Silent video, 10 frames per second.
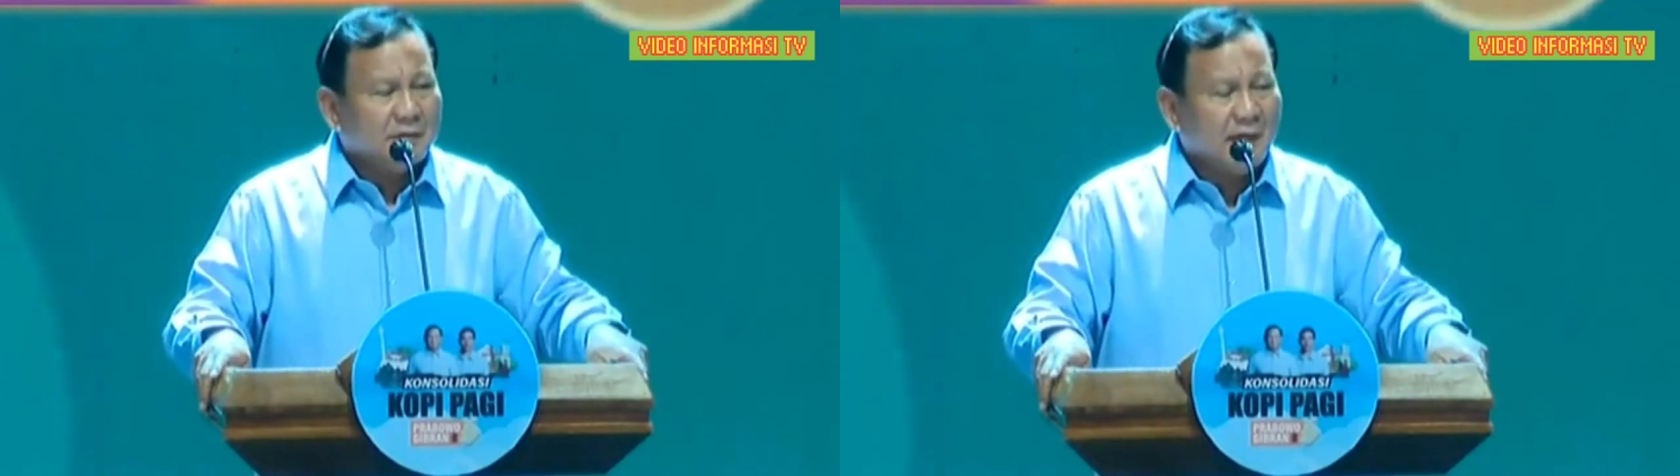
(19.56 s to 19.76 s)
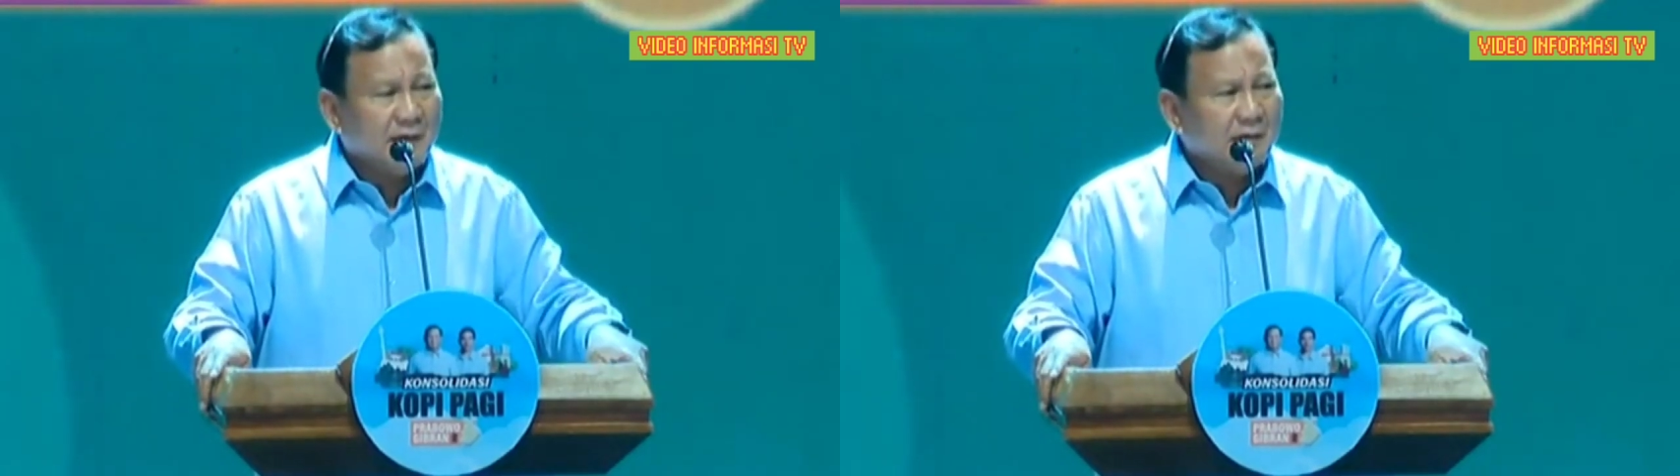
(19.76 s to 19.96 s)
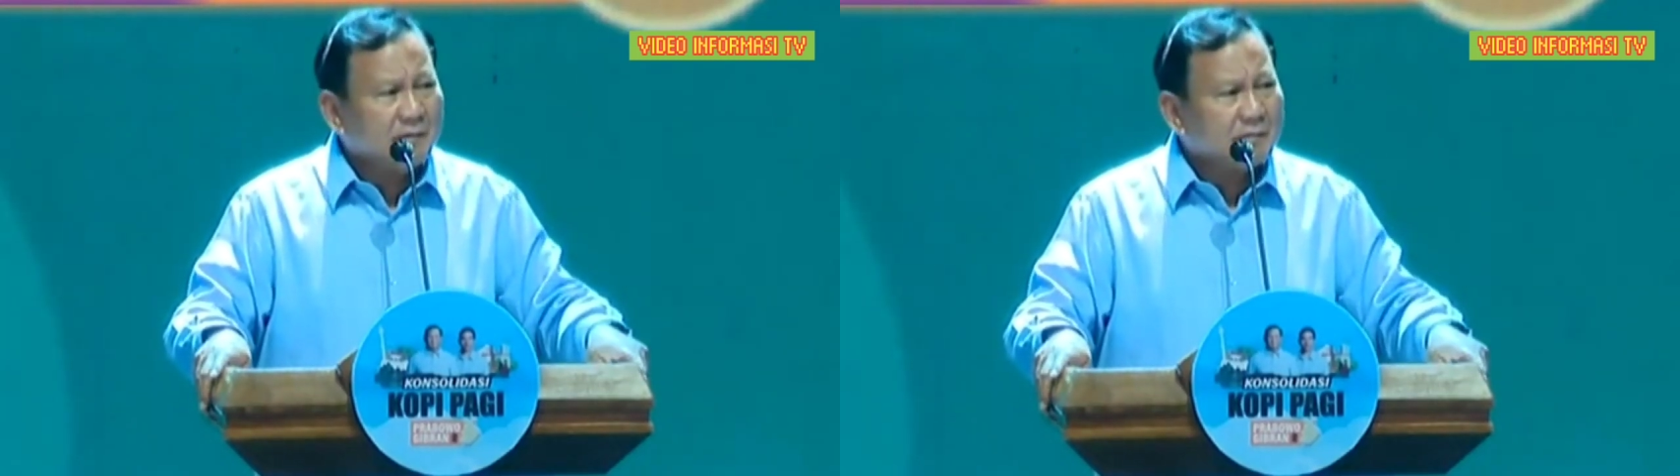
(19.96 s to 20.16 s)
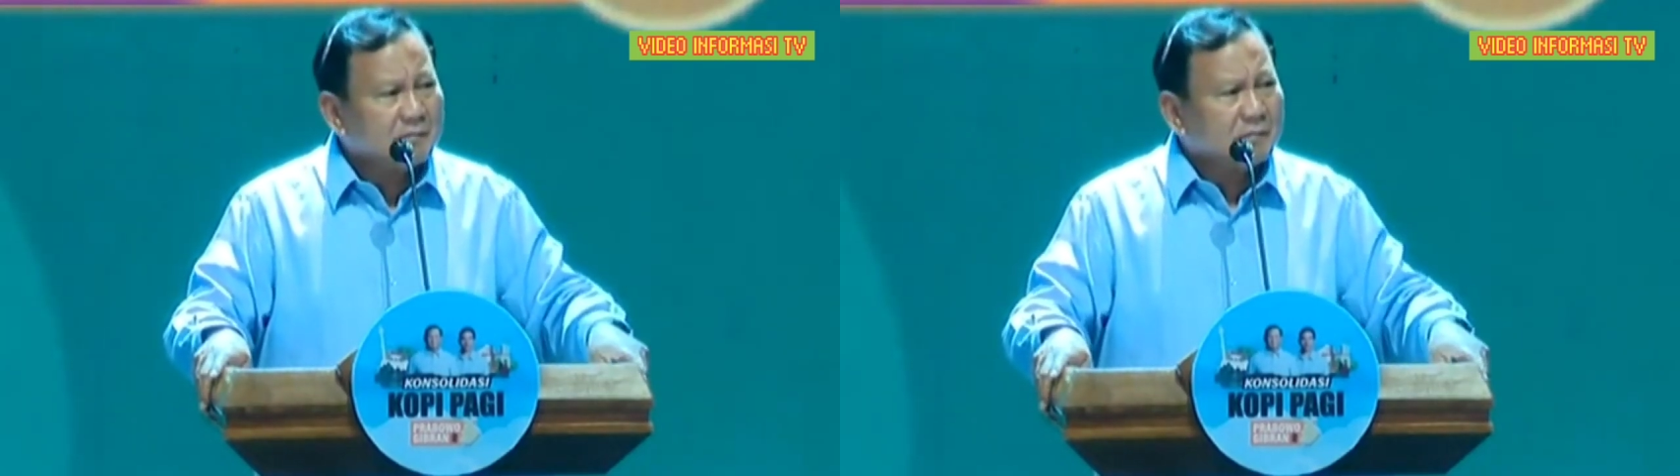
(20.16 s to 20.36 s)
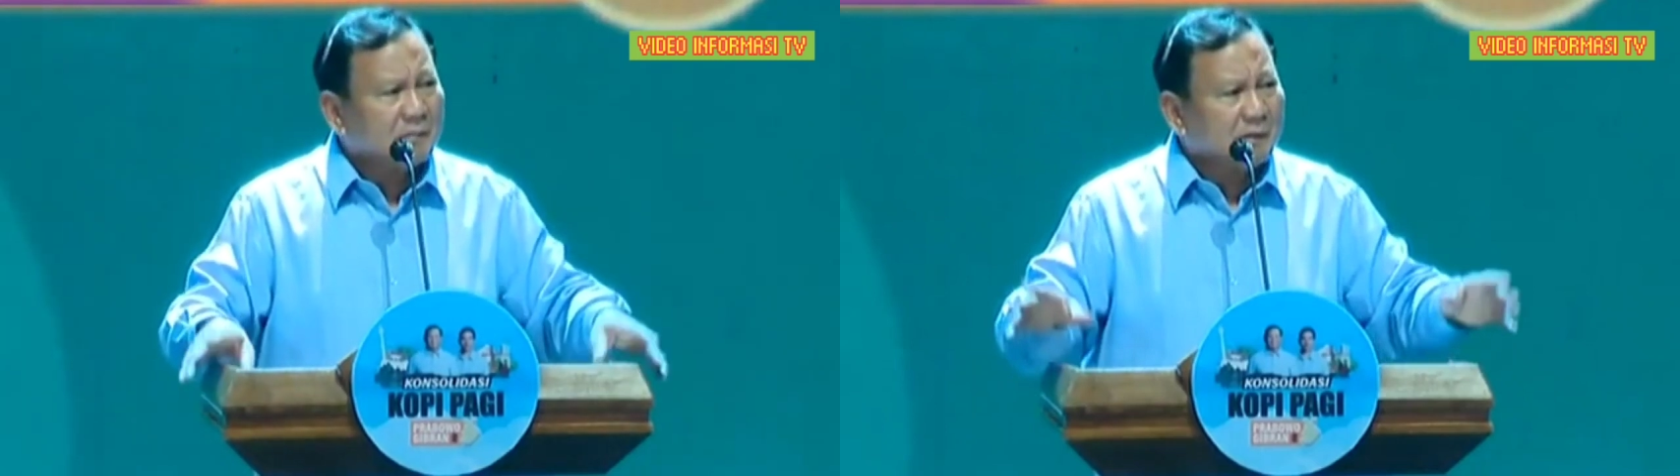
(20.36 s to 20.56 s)
jadi
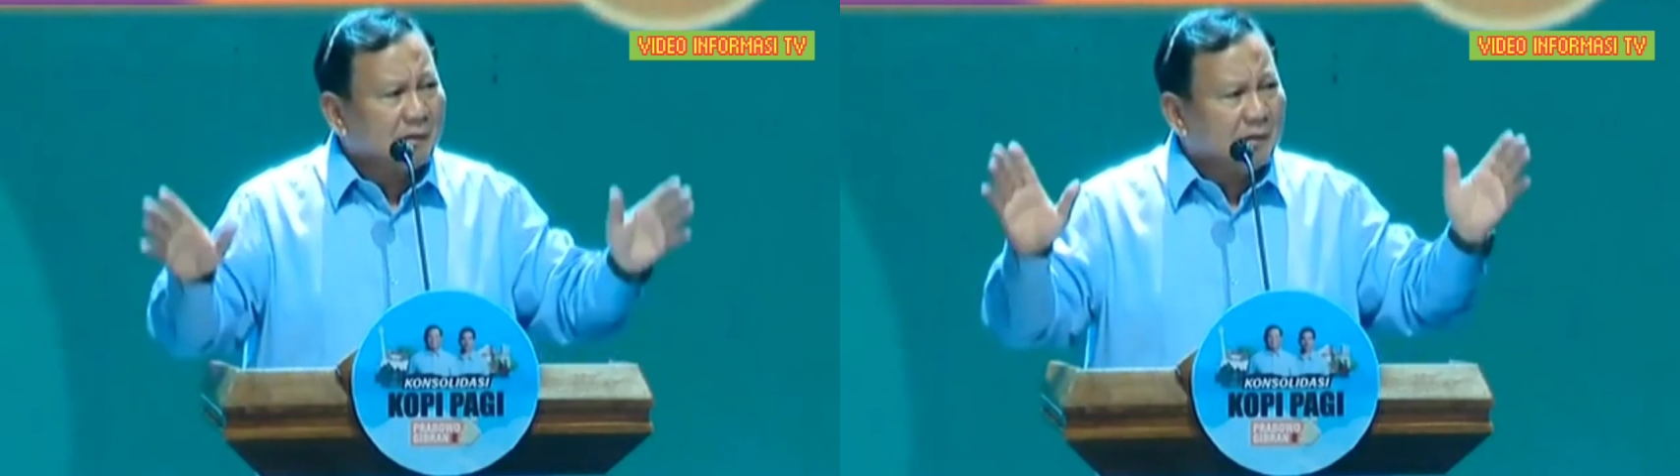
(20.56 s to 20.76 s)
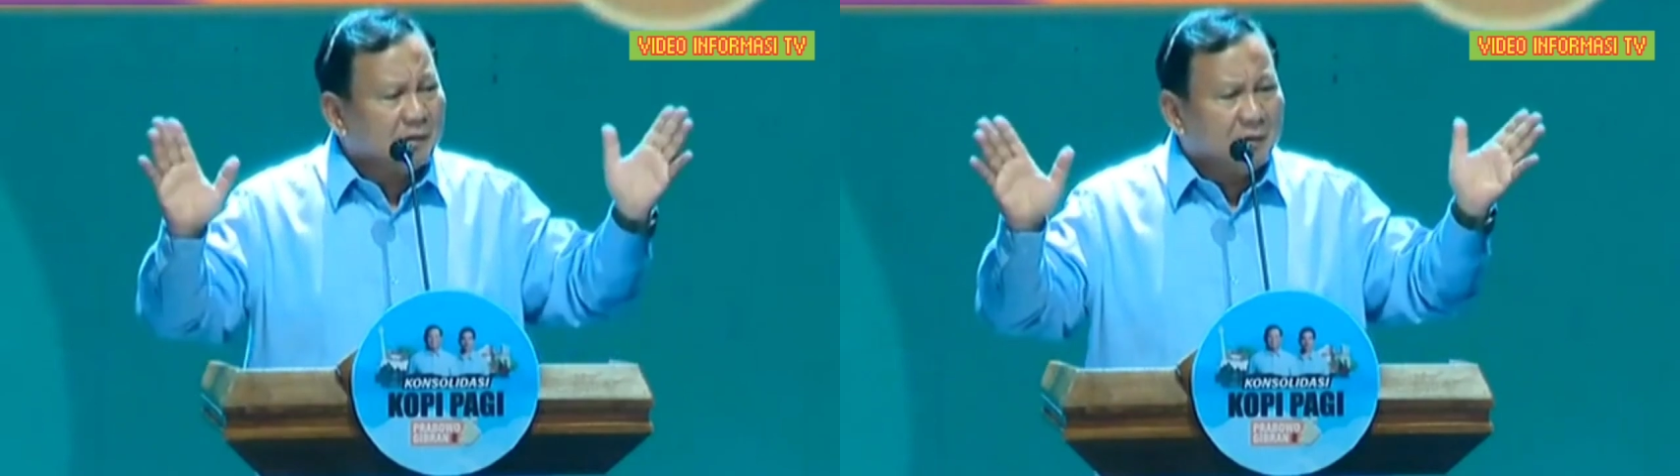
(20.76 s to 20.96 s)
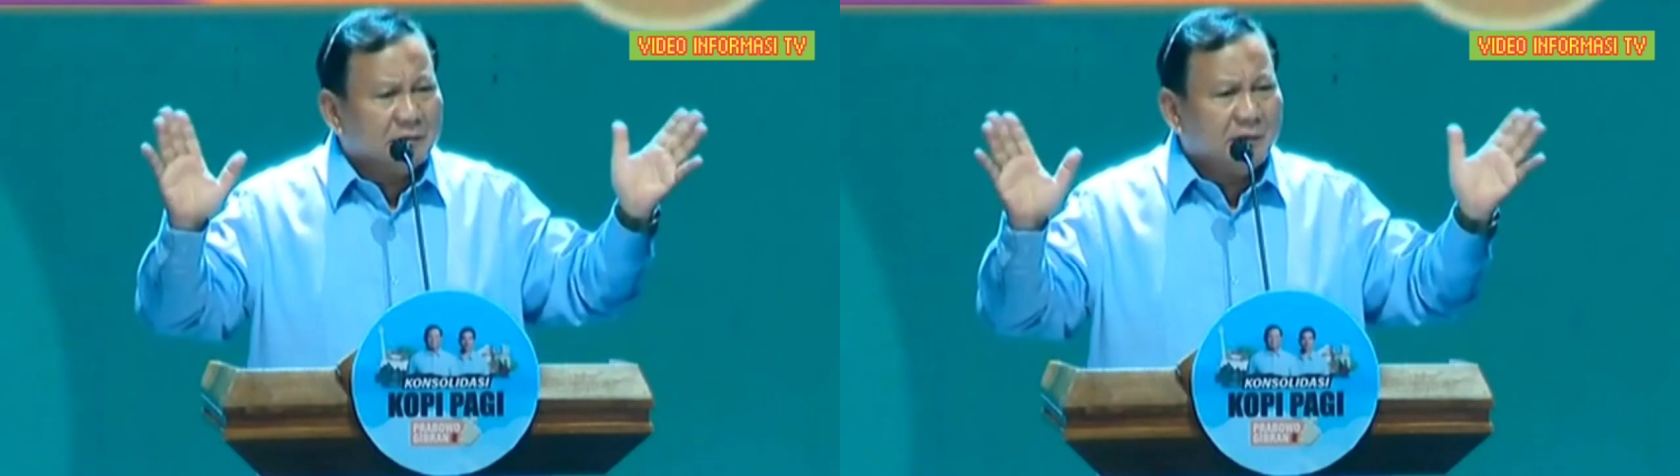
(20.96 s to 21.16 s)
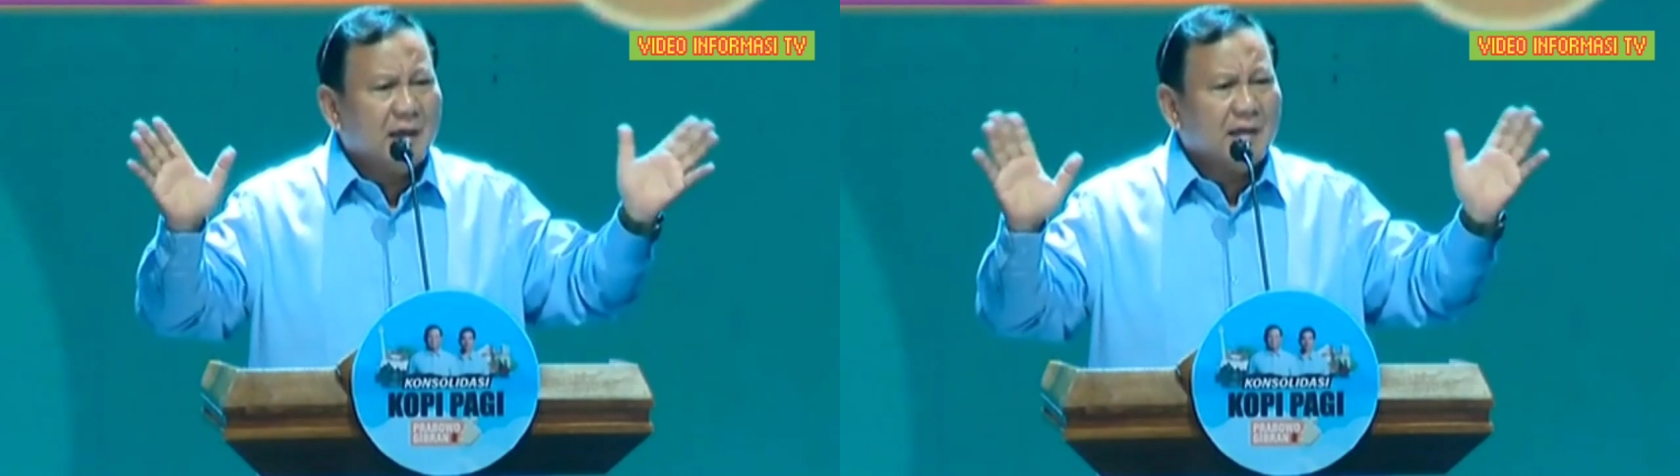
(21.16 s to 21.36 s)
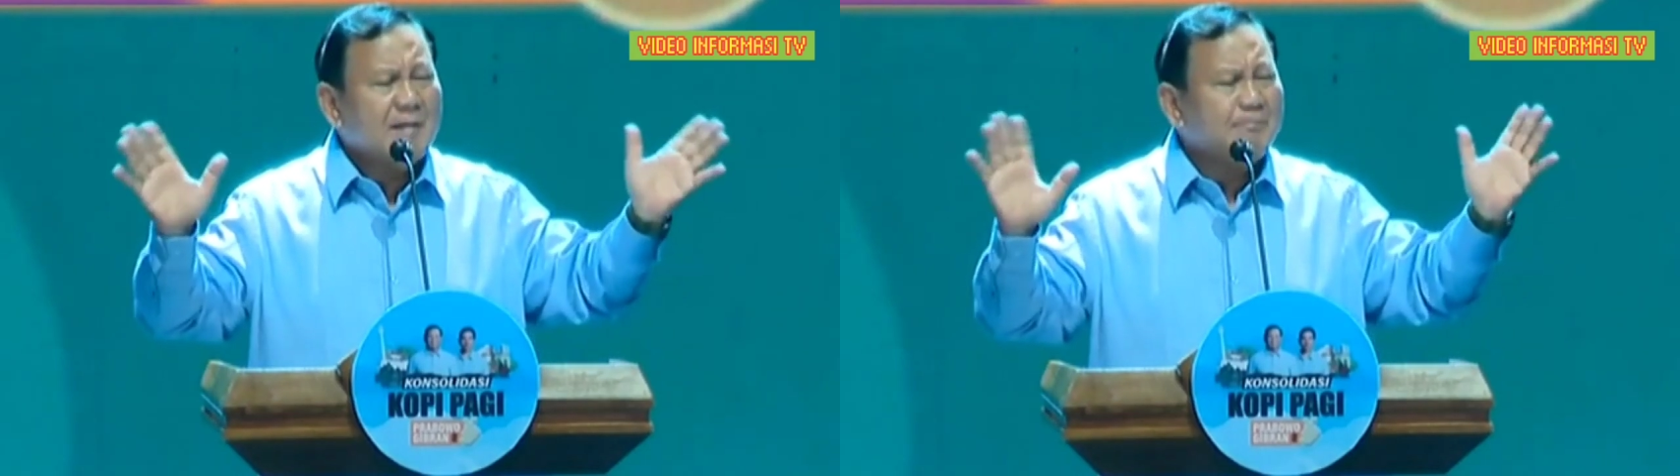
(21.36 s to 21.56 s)

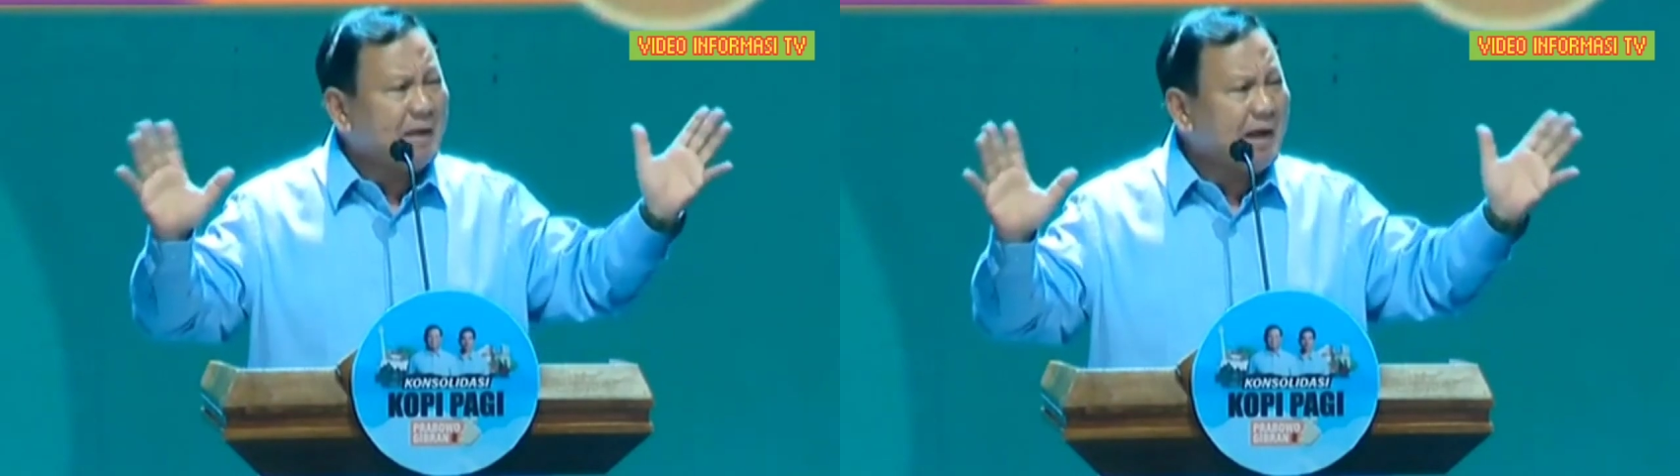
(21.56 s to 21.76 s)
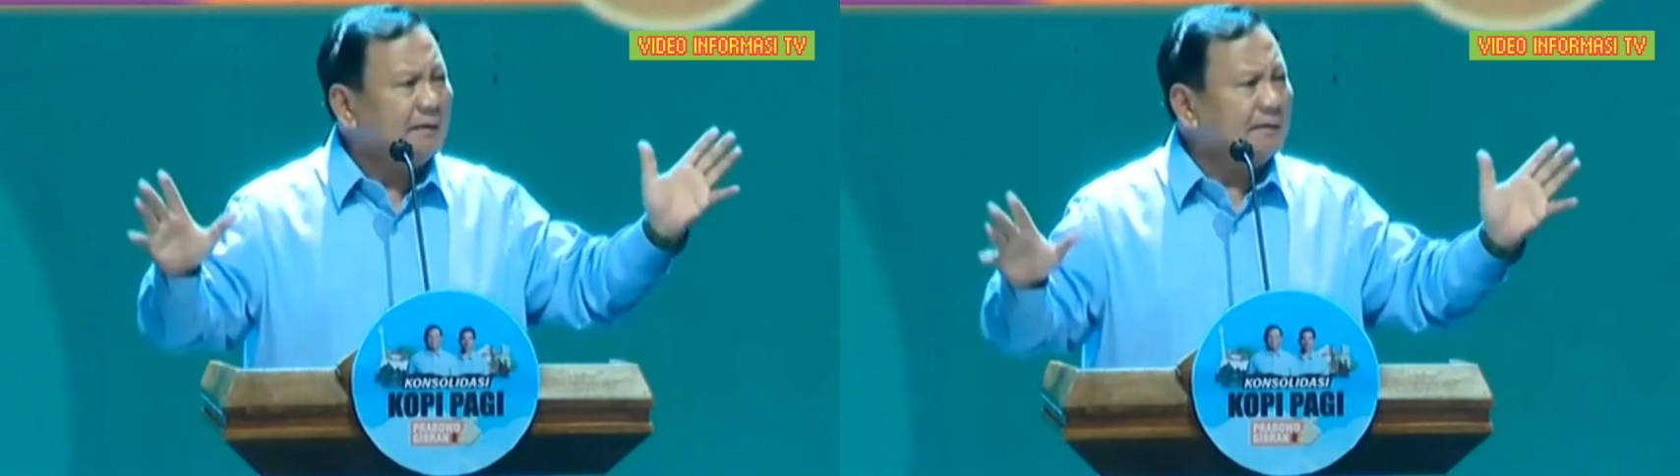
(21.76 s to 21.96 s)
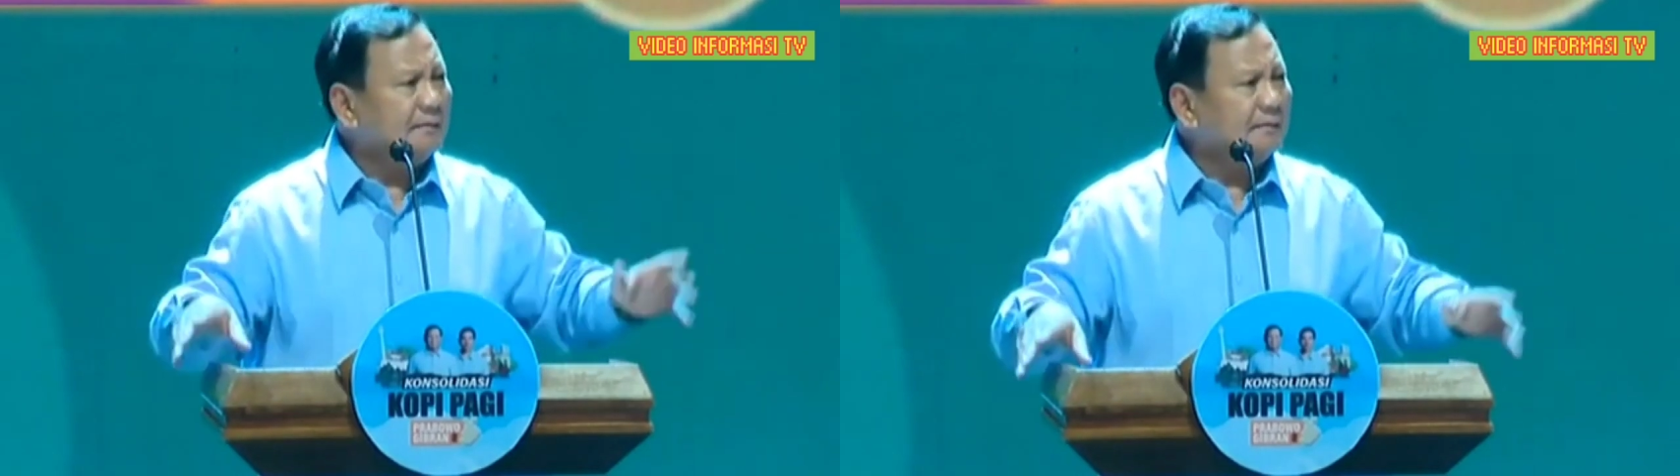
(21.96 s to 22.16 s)
tidak gampang